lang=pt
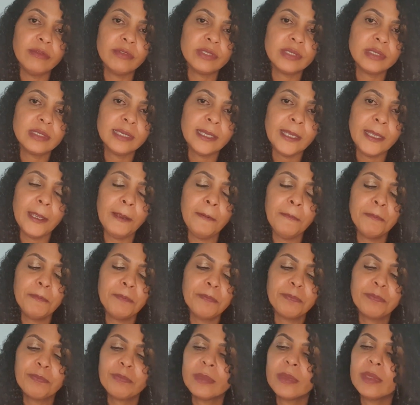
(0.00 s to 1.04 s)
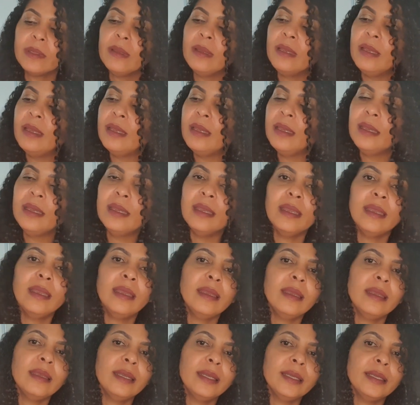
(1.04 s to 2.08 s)
Você
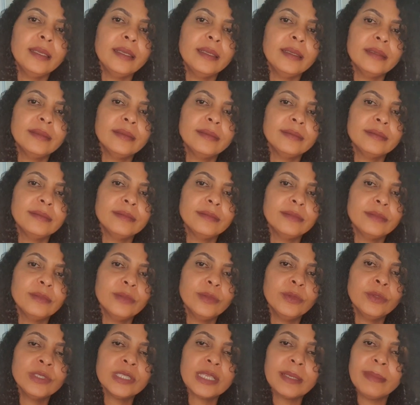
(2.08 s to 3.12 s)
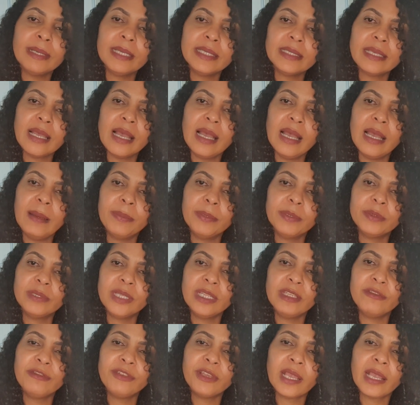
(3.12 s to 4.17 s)
é, usa mais rápido,
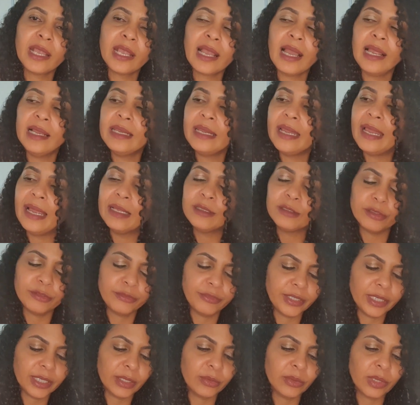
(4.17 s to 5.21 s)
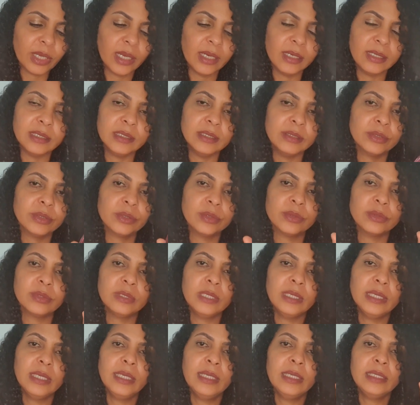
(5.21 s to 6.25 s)
né? Não fica encalhado, não fica no canto,
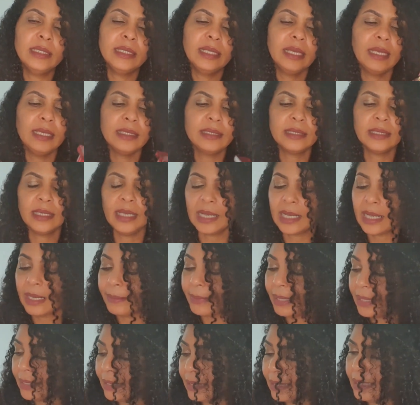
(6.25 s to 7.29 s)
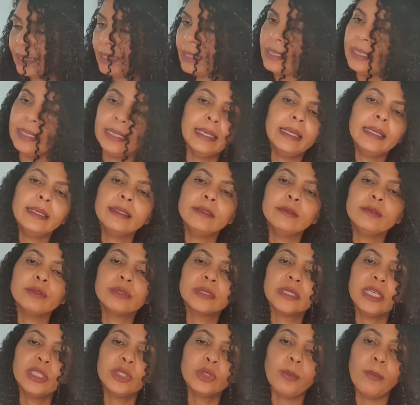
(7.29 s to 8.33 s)
né? Você acaba é,
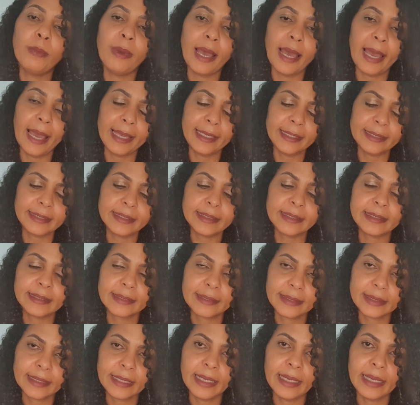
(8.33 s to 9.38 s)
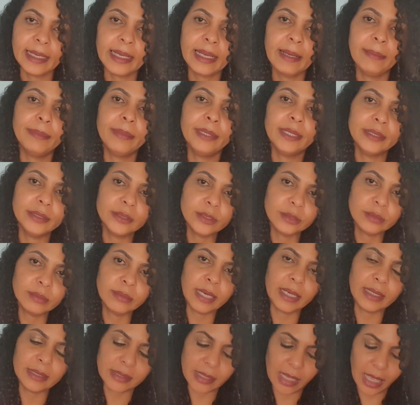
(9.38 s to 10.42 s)
usando mais, é, acabando
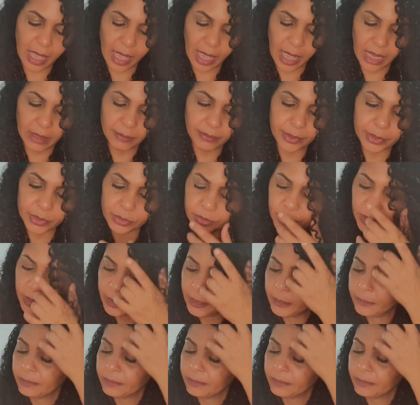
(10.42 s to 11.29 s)
mais rápido.